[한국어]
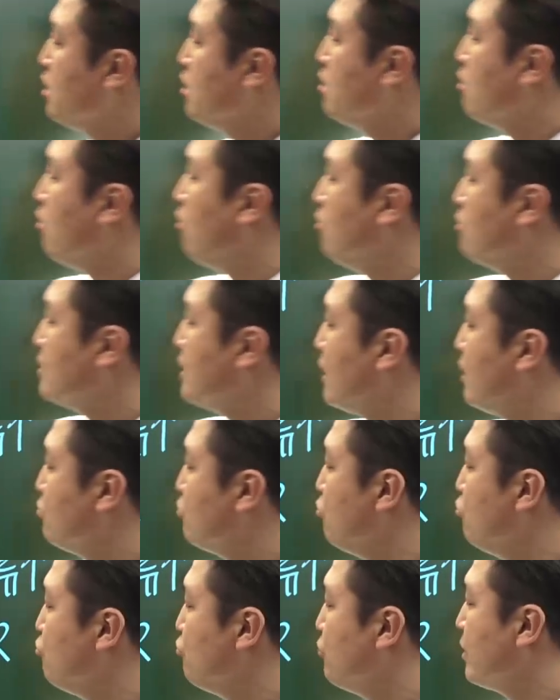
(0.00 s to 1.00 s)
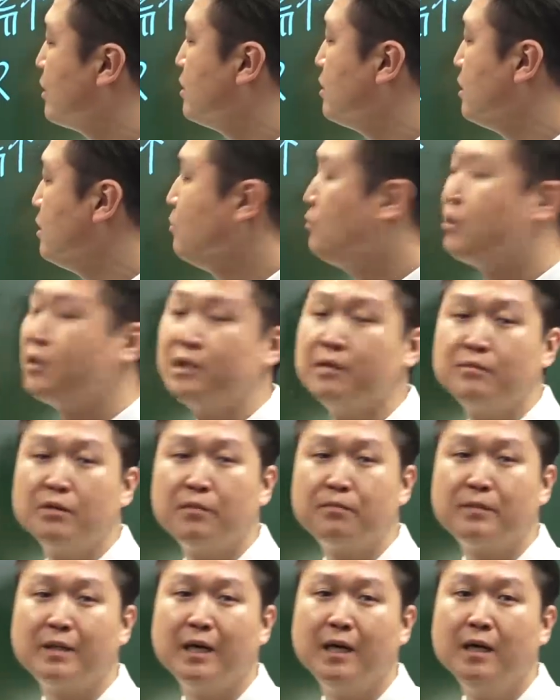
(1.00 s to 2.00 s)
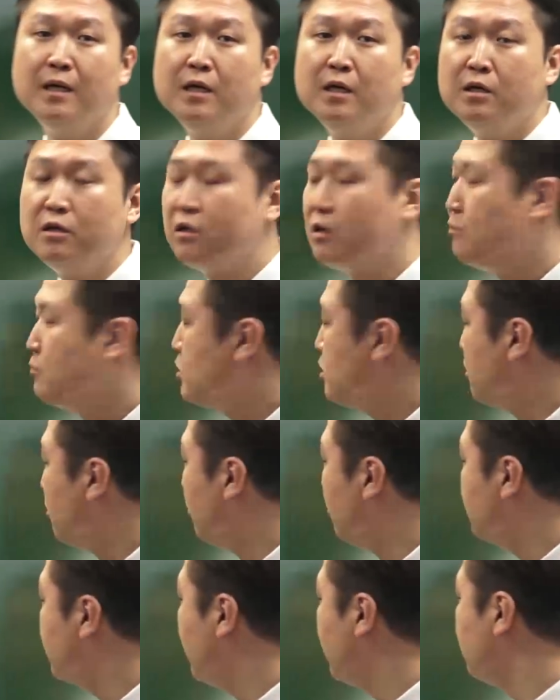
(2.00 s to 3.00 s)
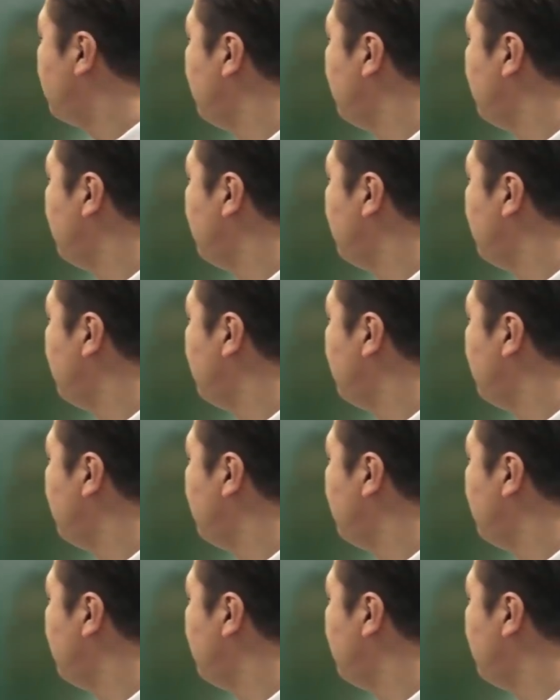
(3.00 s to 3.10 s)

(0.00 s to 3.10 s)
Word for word: 여자 전류의 크기는 변함이 없다. 여러분들 여자